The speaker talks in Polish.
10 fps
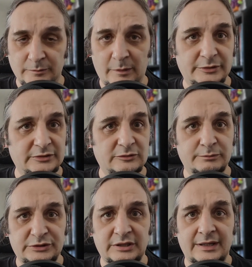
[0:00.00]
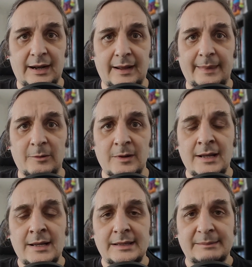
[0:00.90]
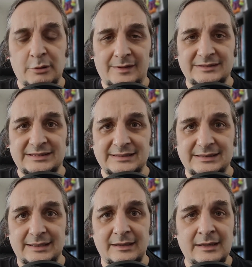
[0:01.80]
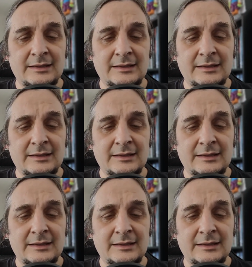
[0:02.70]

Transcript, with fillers: On po prostu przyszedł na kanał i prowadzi sesję. E,